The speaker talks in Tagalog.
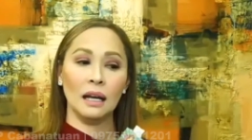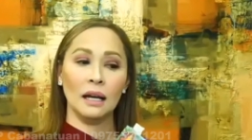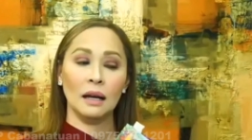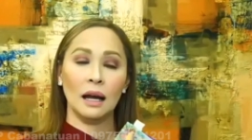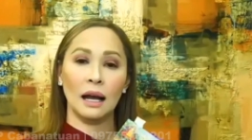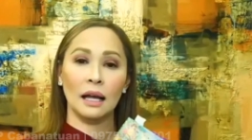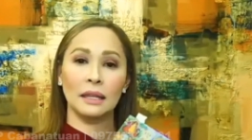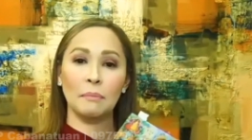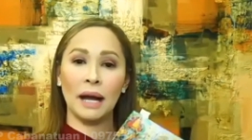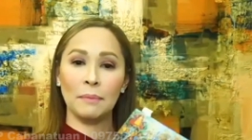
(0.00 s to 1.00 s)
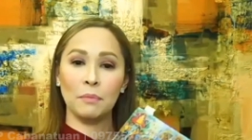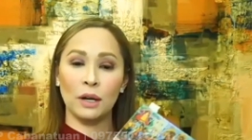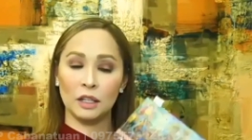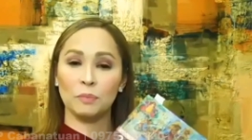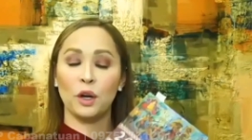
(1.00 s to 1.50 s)
uh, the Bible,
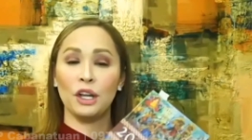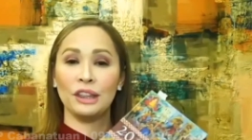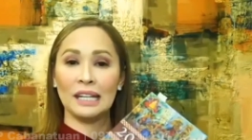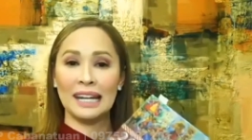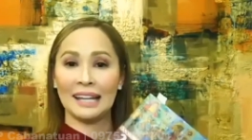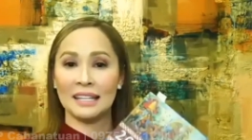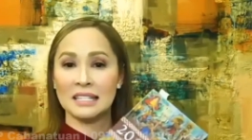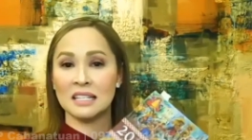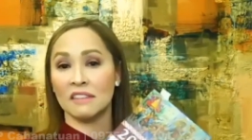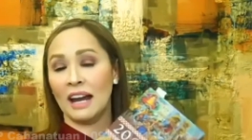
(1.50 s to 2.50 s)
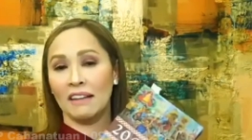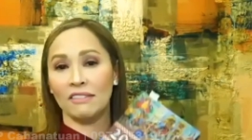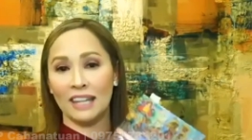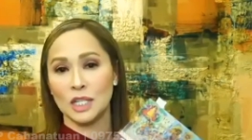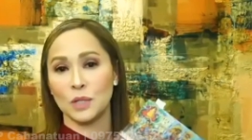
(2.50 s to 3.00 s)
ito po yung 365
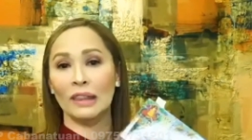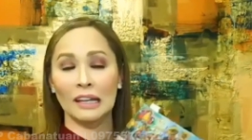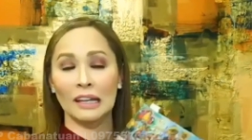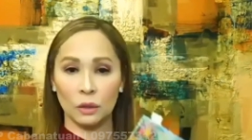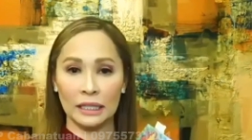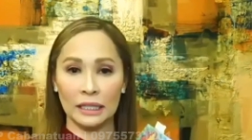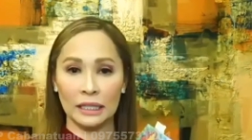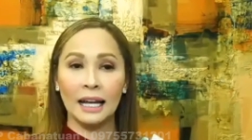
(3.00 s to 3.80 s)
days with the Lord,